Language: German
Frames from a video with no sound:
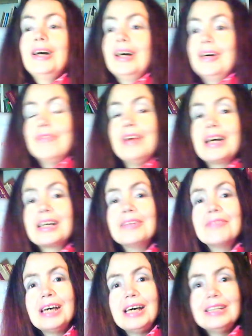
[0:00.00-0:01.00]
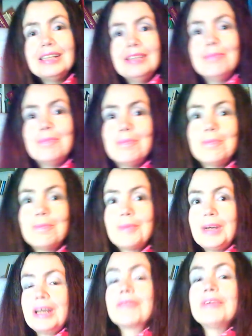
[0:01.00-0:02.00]
Fangen wir an.
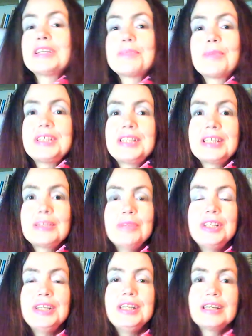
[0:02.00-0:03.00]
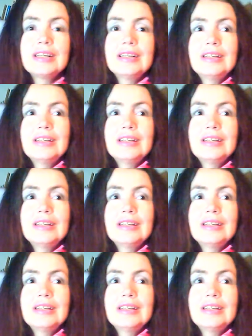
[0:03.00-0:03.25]
Was passiert mit dir,